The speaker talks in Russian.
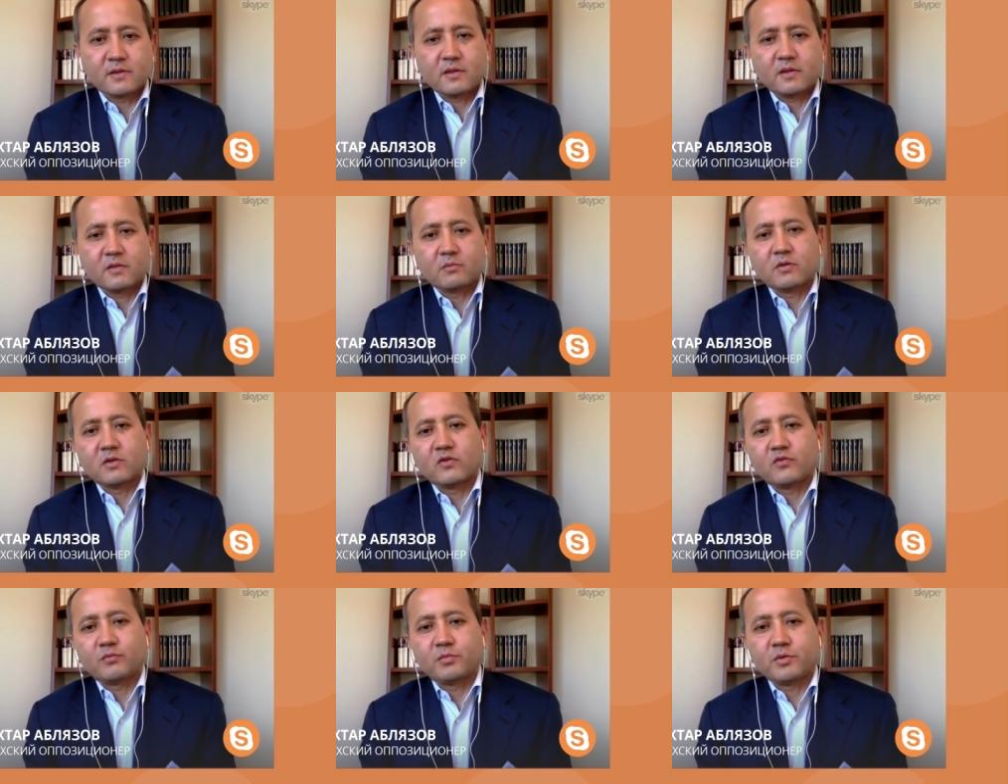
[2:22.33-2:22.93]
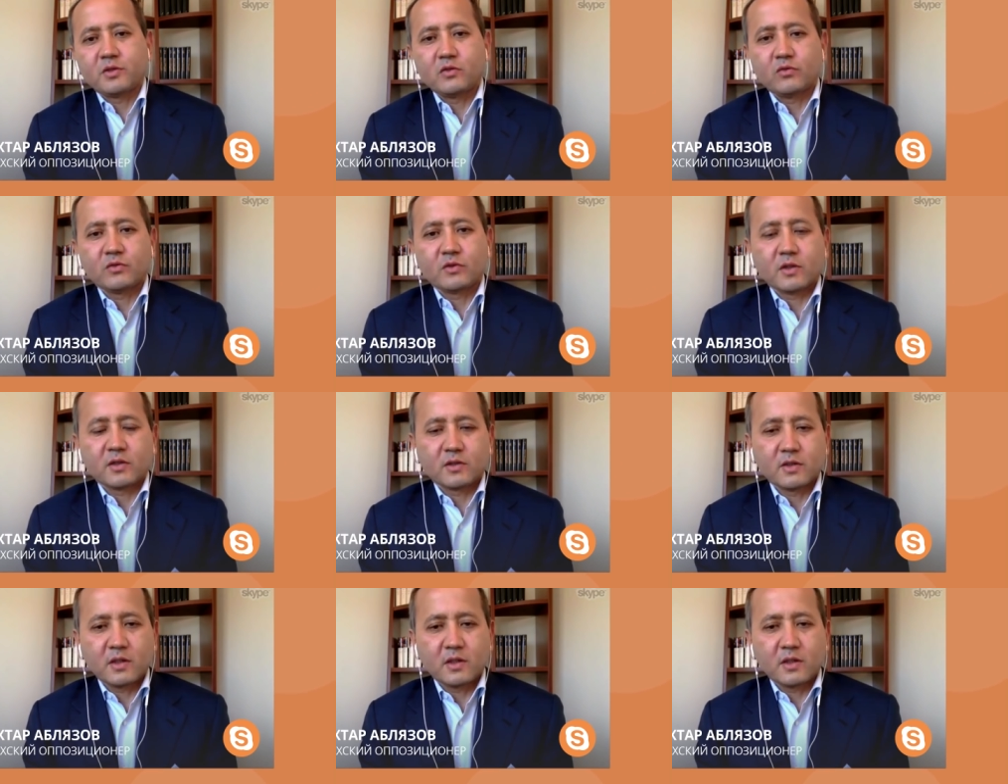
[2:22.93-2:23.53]
Это было в период,
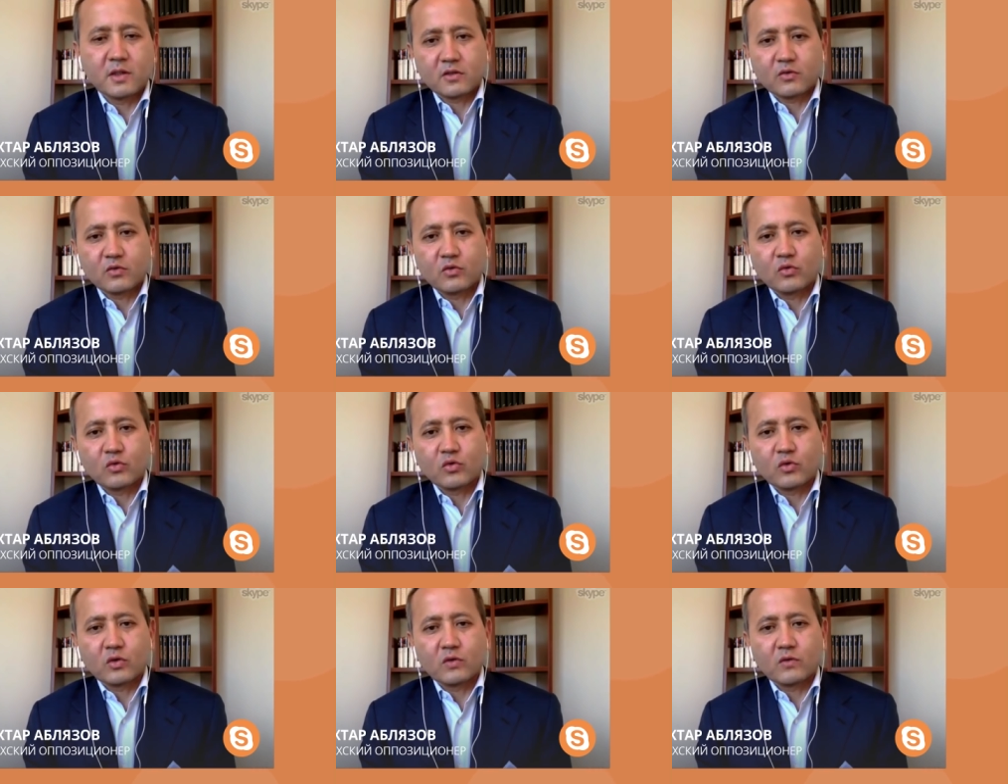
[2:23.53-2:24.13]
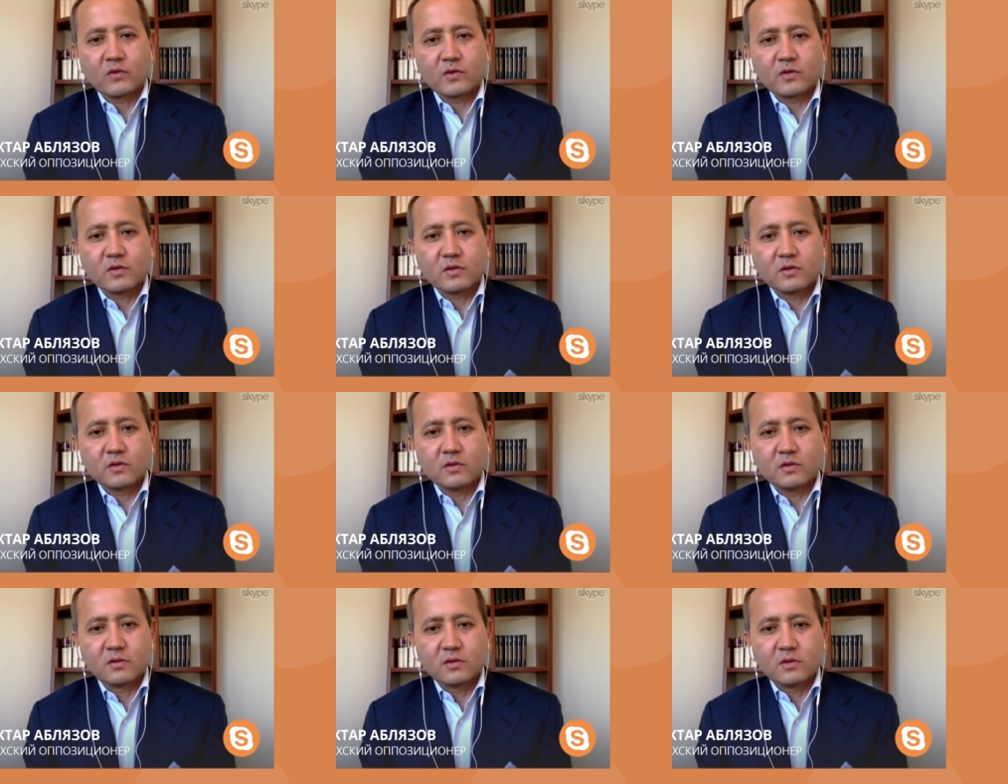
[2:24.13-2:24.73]
когда страной
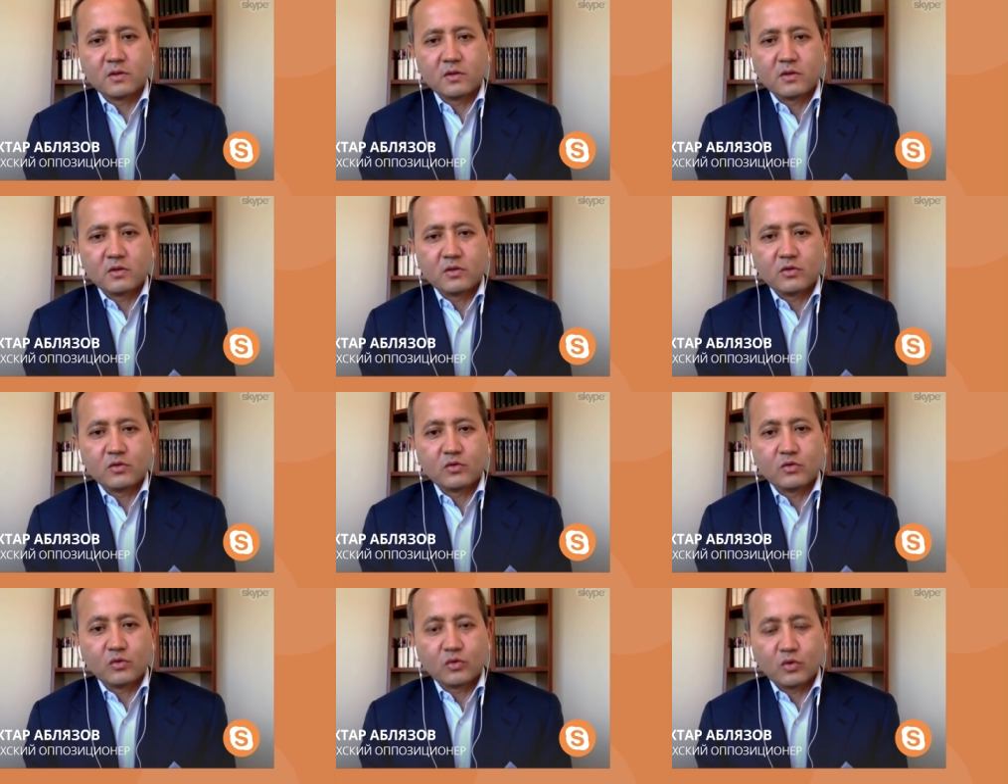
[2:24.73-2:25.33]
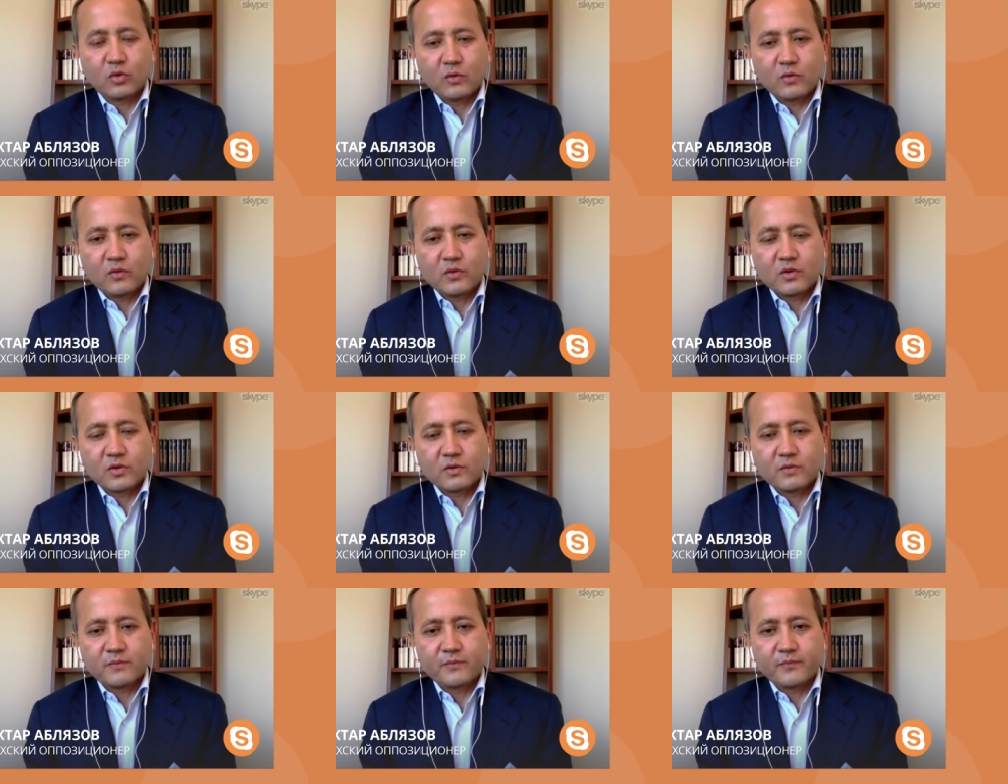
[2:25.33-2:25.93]
руководил
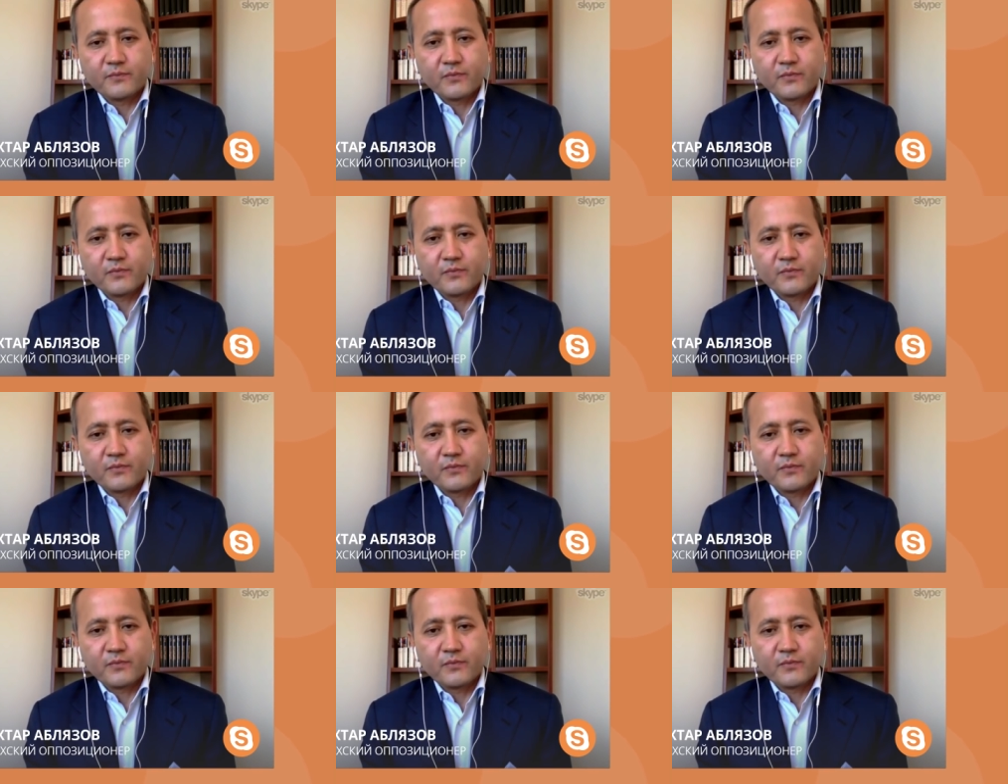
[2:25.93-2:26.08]
Янукович.